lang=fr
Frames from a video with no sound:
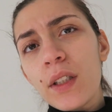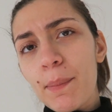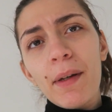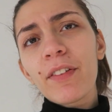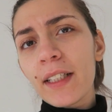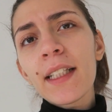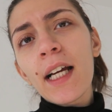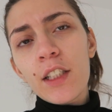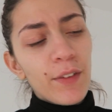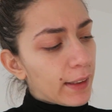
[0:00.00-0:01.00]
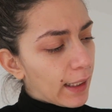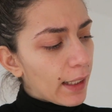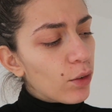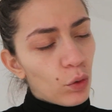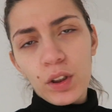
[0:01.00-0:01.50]
On n'est pas fraîche
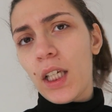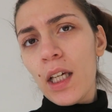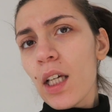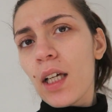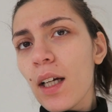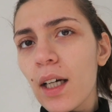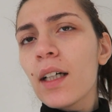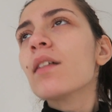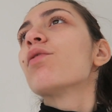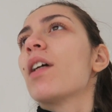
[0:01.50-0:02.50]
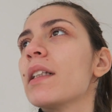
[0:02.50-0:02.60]
H24, ok, hein, faut